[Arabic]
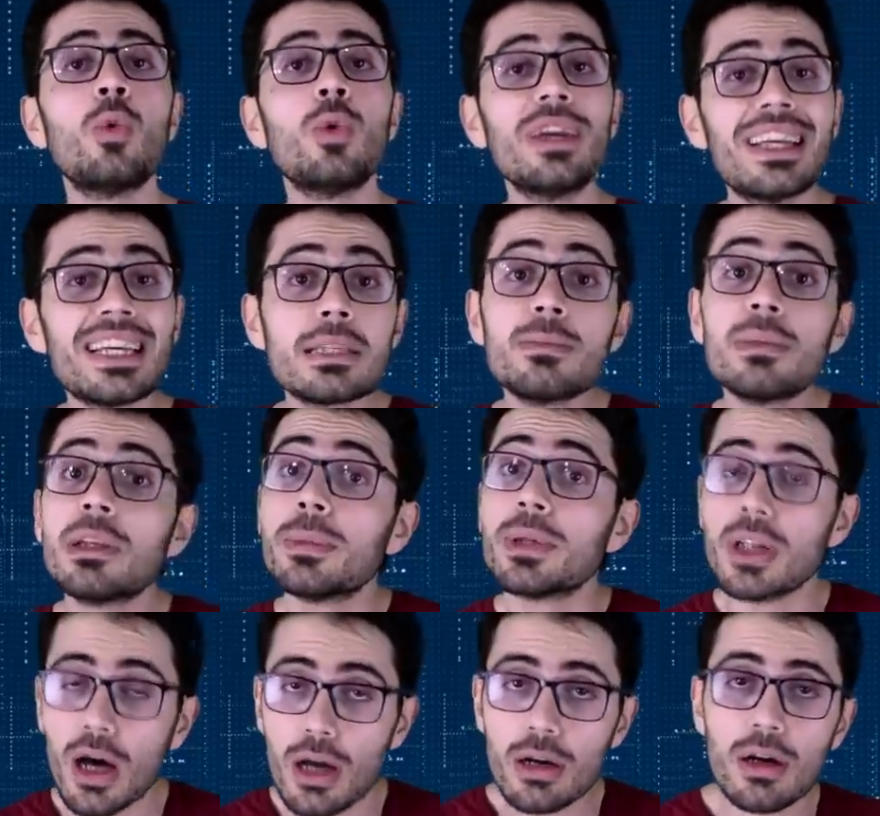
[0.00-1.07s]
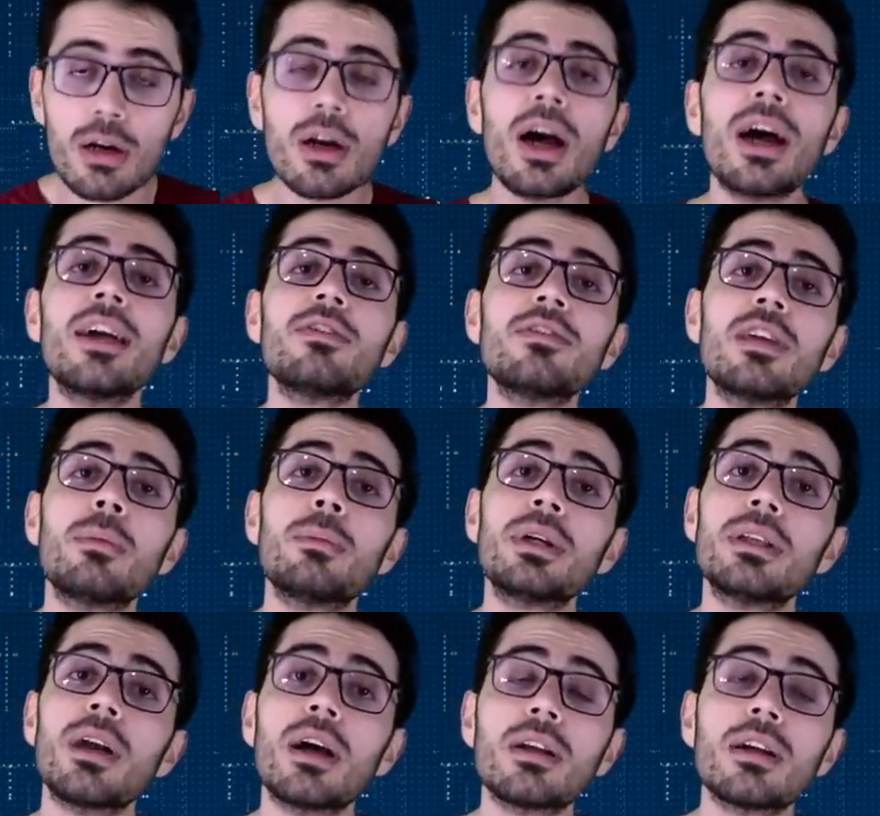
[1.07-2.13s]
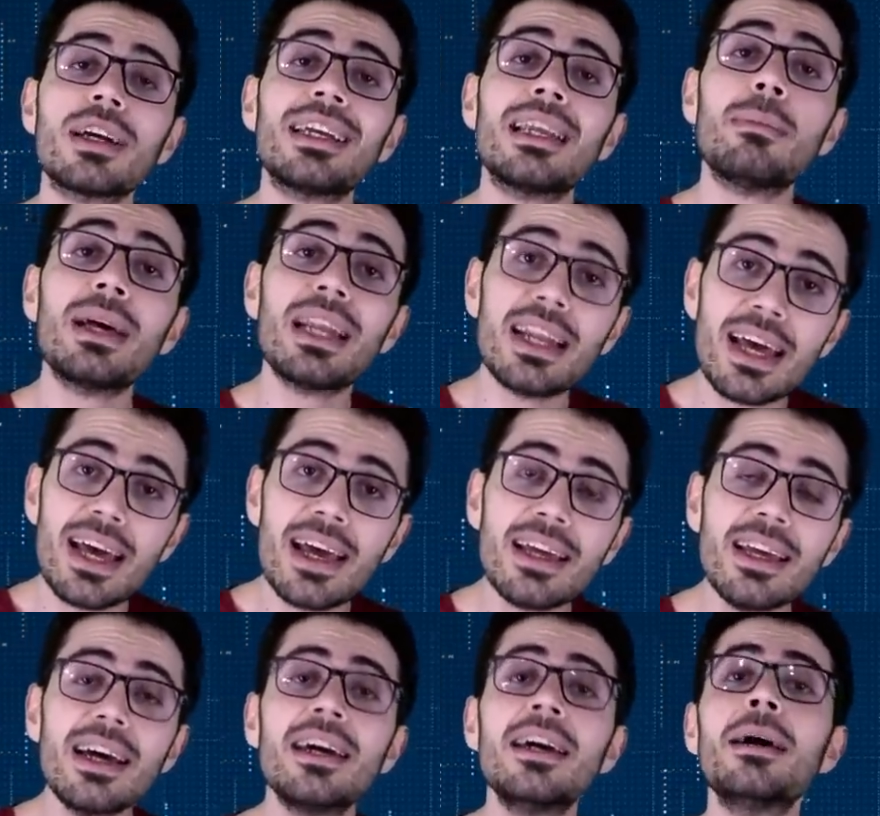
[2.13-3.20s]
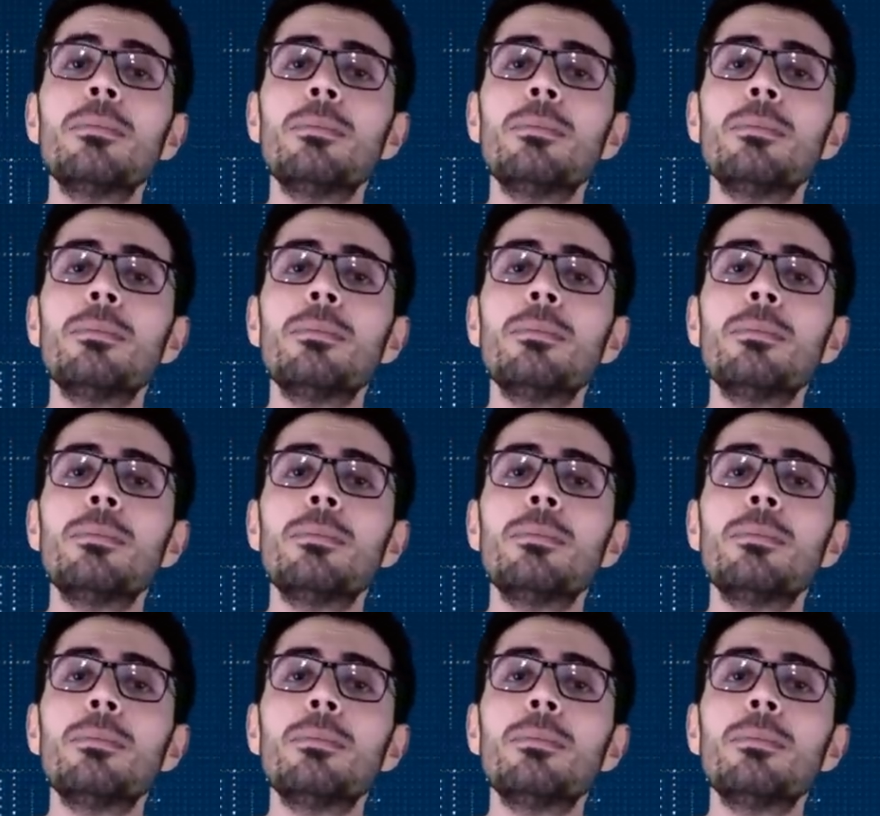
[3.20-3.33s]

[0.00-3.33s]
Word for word: والجسم اللي بيتحرك هيفضل بيتحرك الى ما لا نهاية